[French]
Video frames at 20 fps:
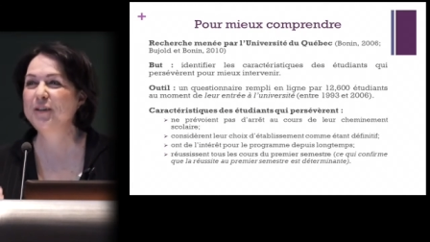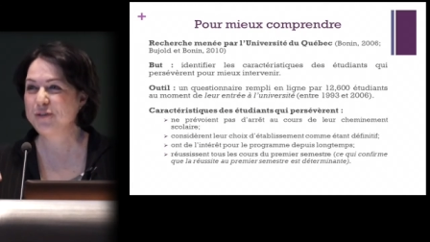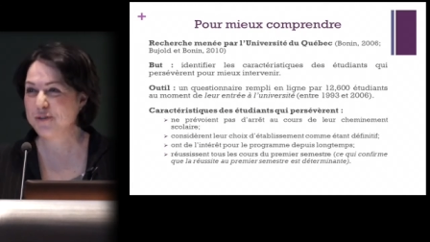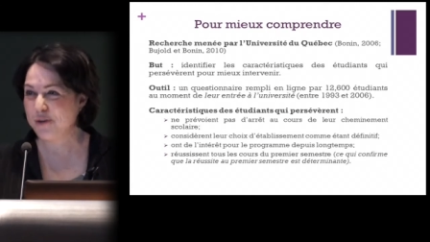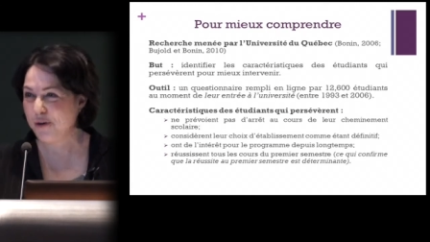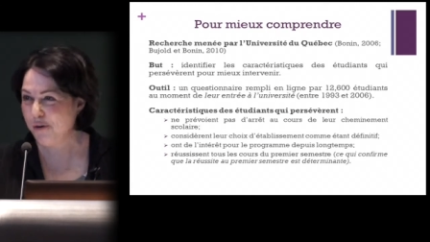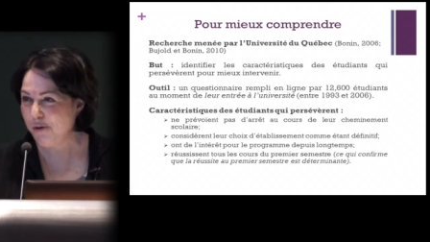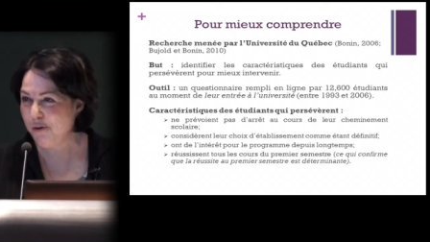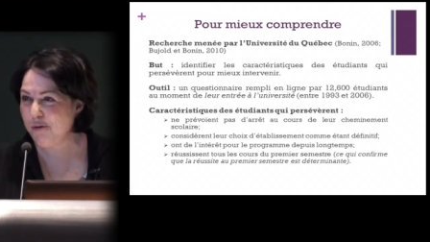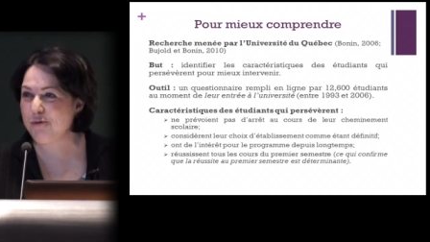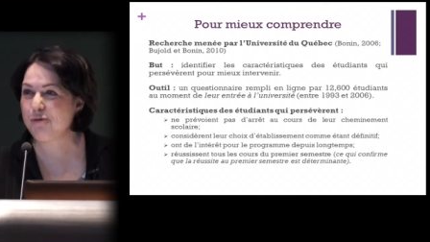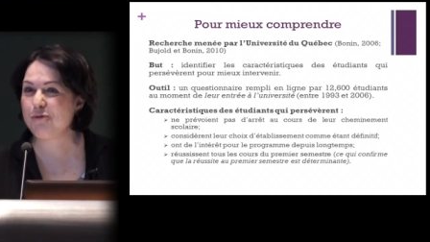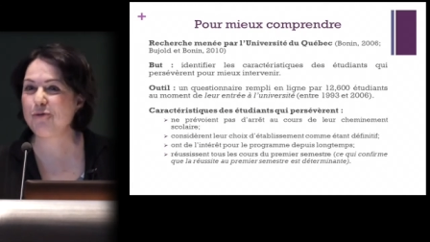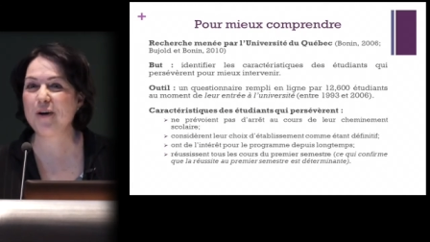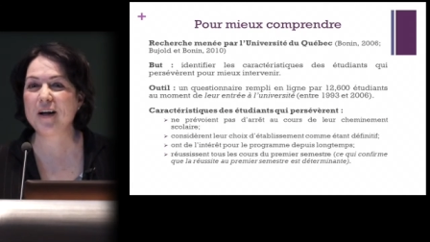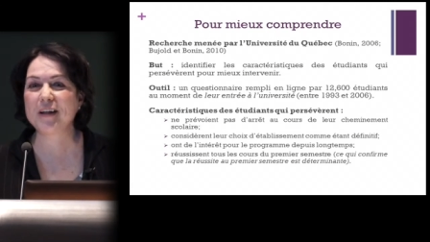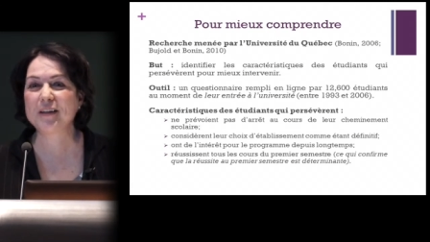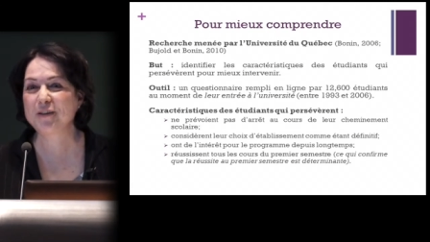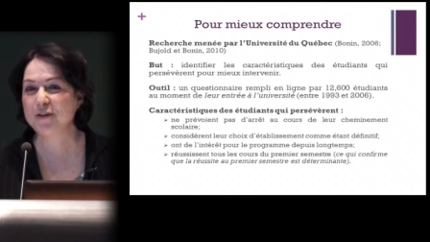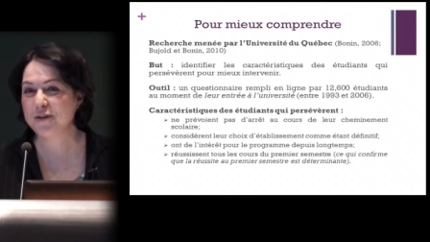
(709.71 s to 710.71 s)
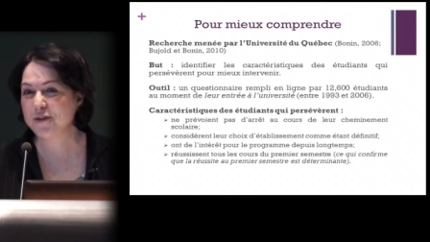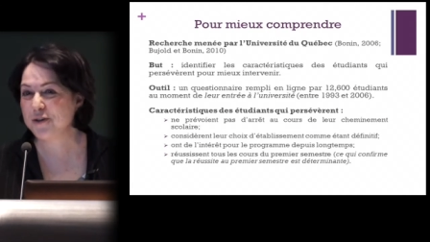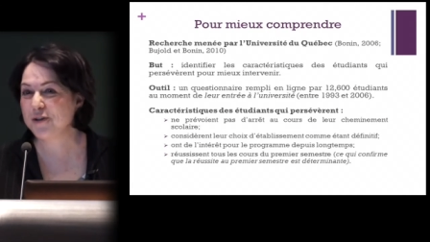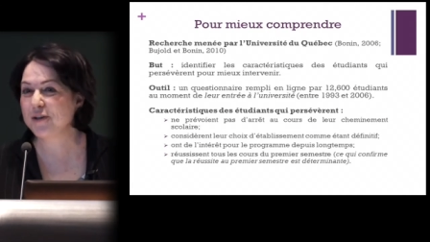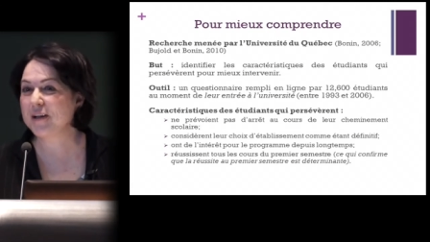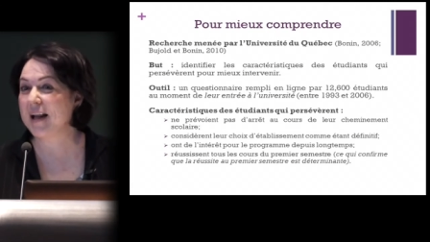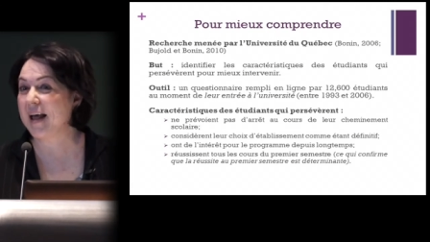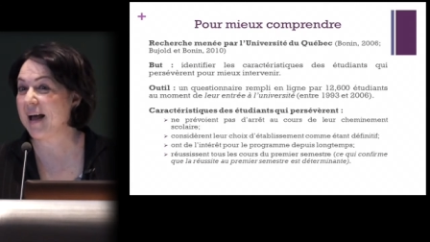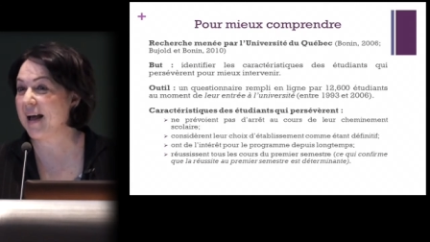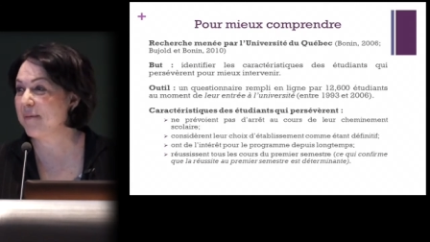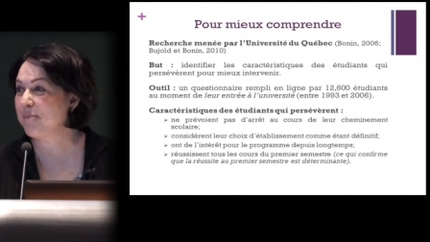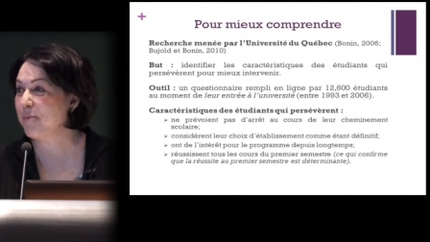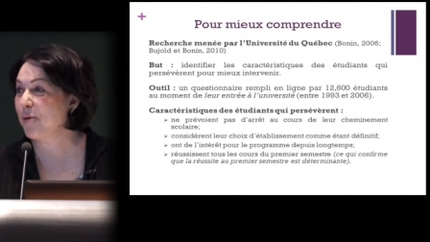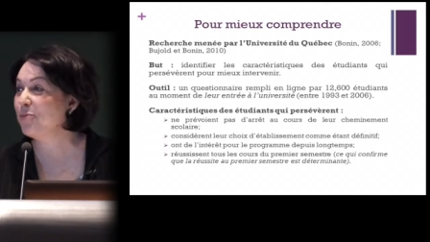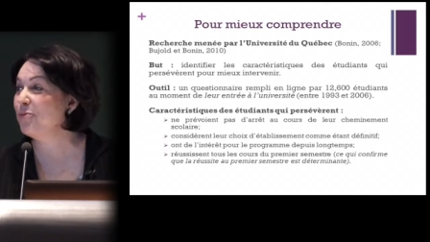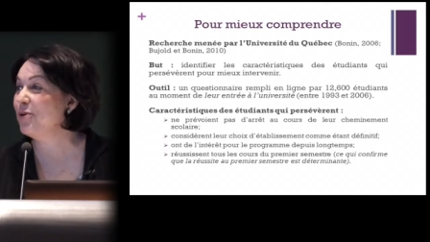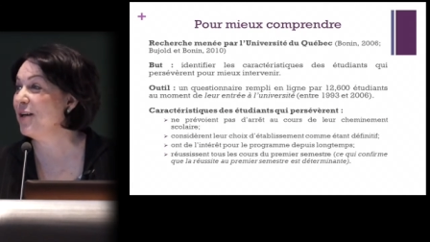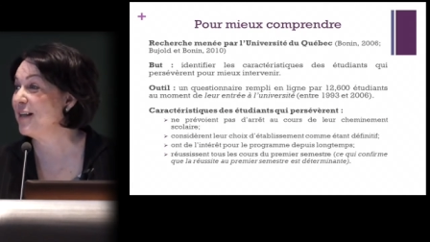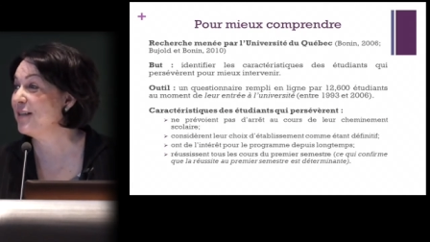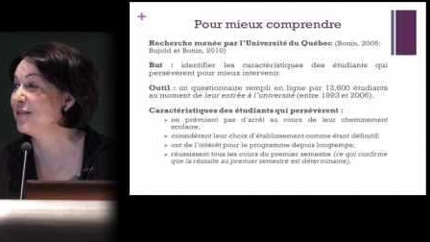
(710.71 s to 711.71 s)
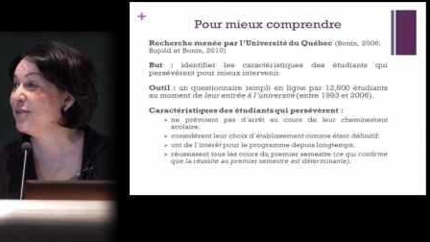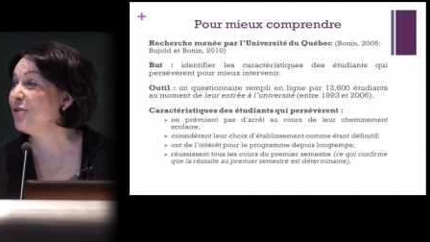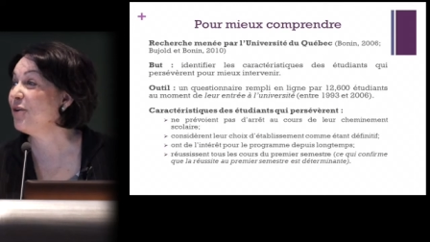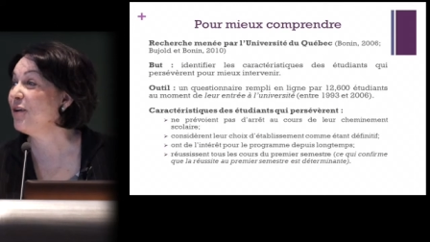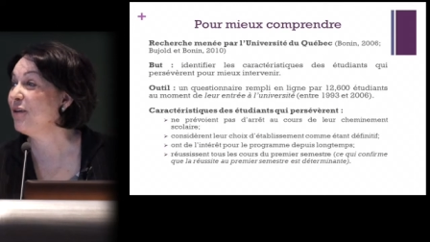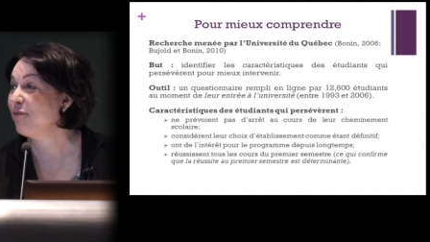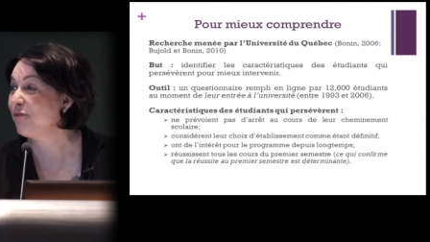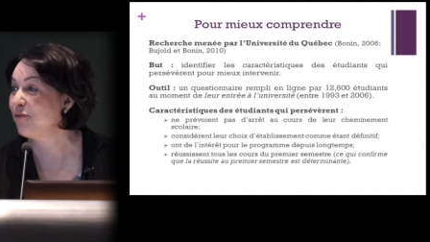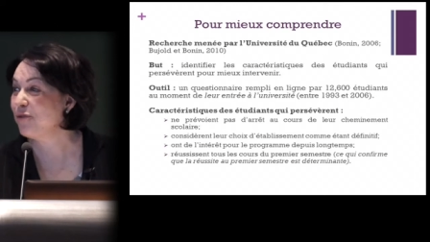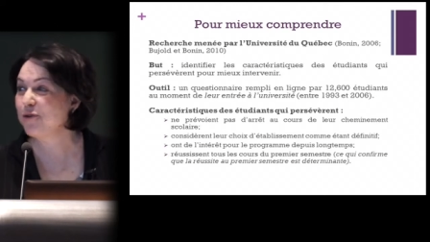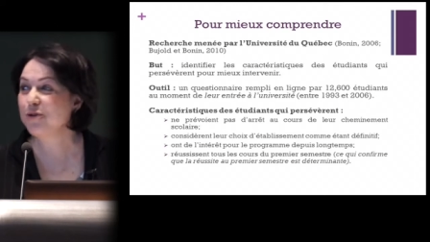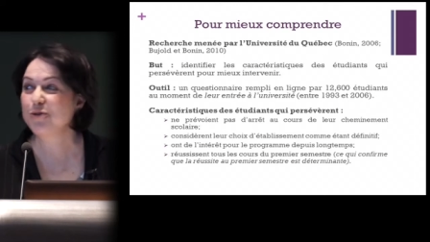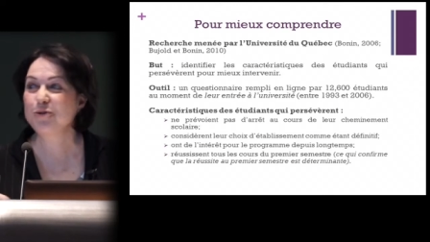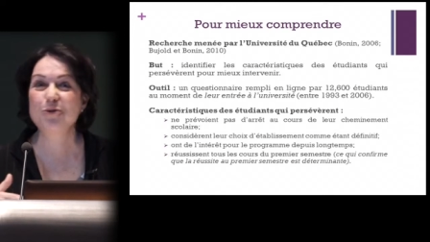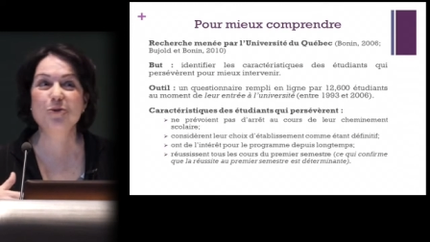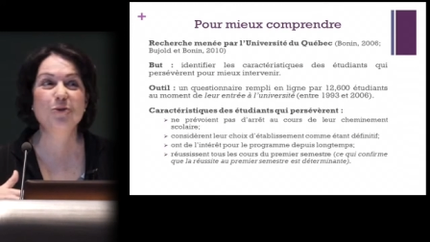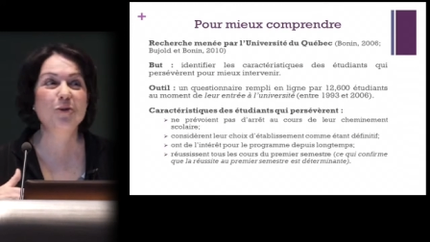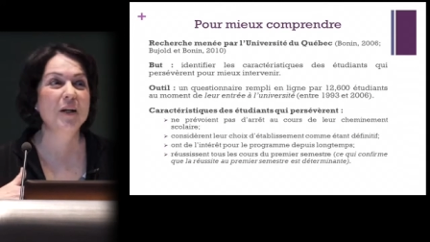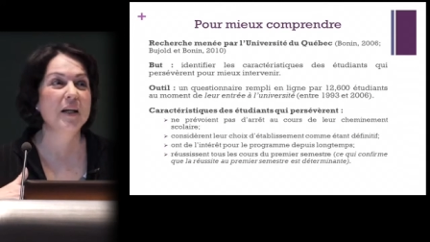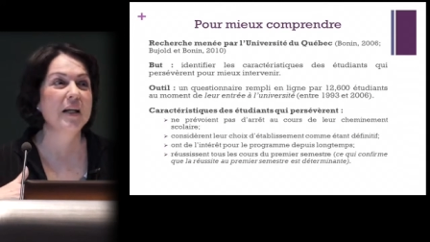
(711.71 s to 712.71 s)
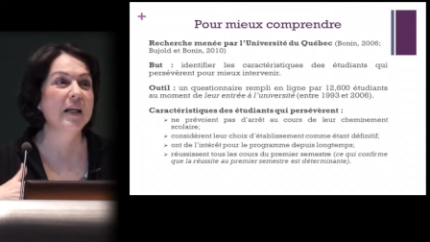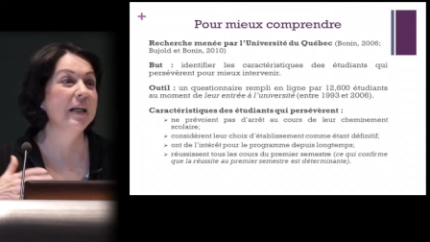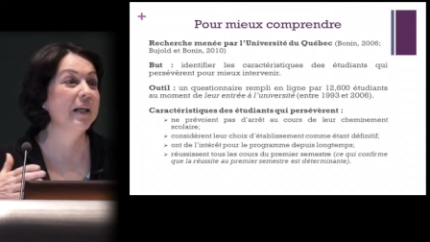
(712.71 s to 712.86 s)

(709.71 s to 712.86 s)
Donc, on voit que la population évolue